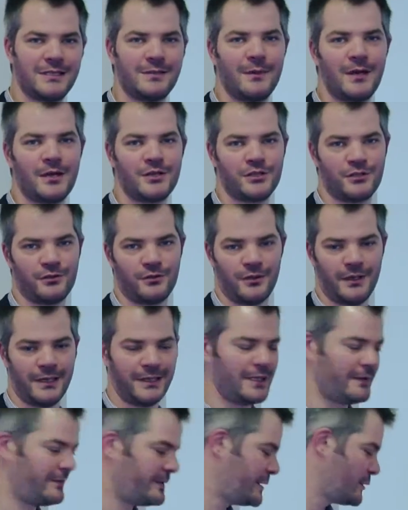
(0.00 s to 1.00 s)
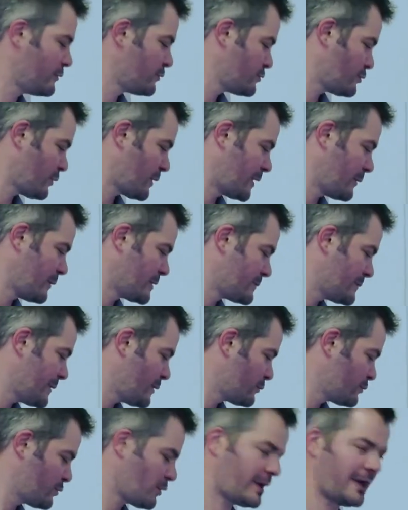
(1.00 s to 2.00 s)
des images et des vidéos sur clé USB
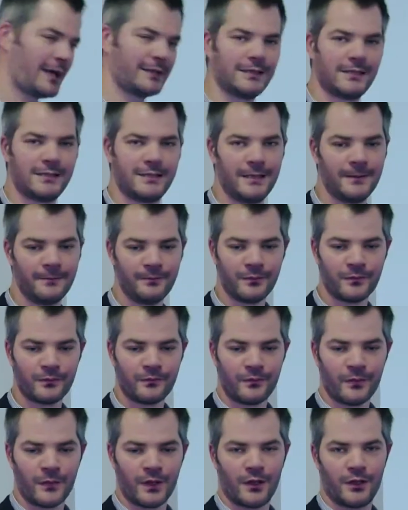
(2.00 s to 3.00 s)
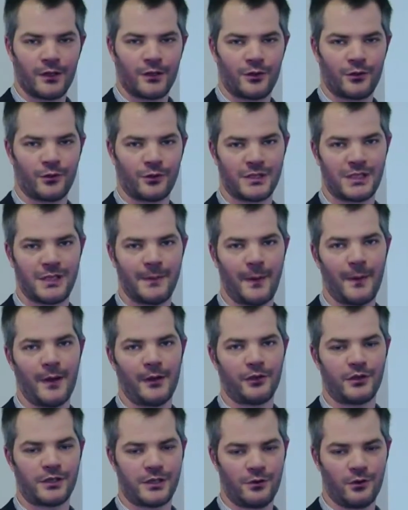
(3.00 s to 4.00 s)
ou sur carte SD. Donc, ce qui permet
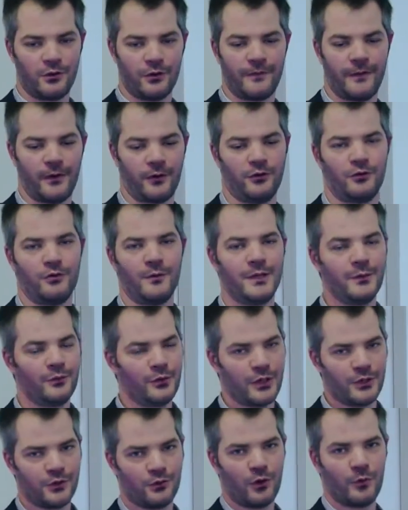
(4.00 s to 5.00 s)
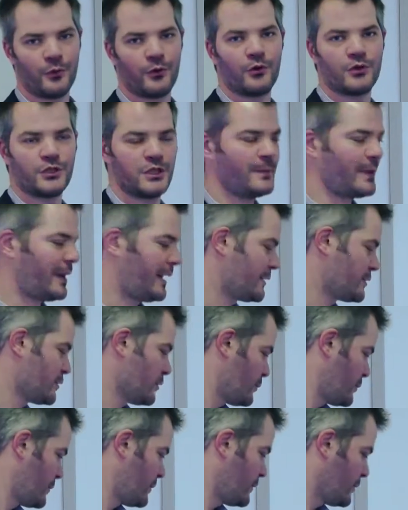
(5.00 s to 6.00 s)
à un enseignant de faire une manipulation en biologie, par
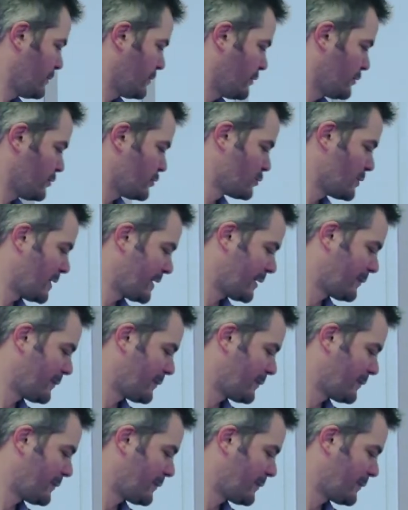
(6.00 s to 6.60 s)
exemple, euh, sous la